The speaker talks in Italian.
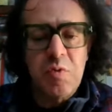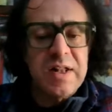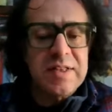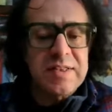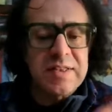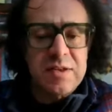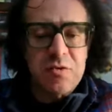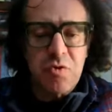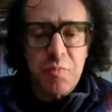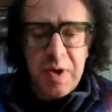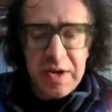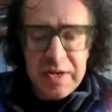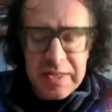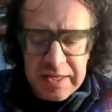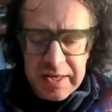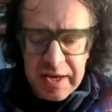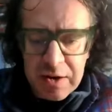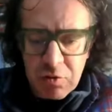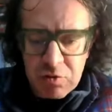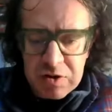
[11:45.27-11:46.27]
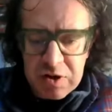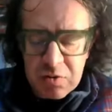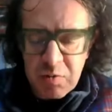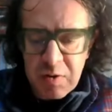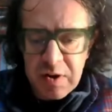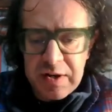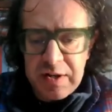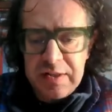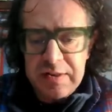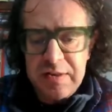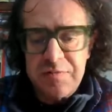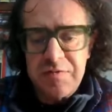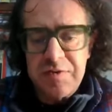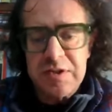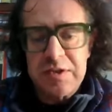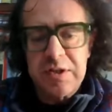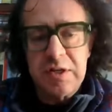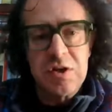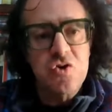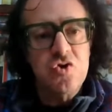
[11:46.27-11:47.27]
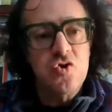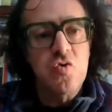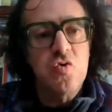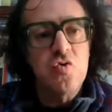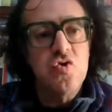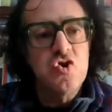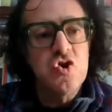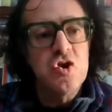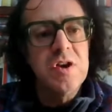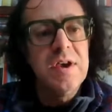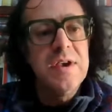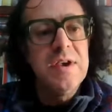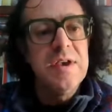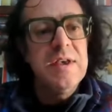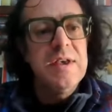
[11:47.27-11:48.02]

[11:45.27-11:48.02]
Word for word: un'altra anomalia, oltre a quelle definite da Cionci,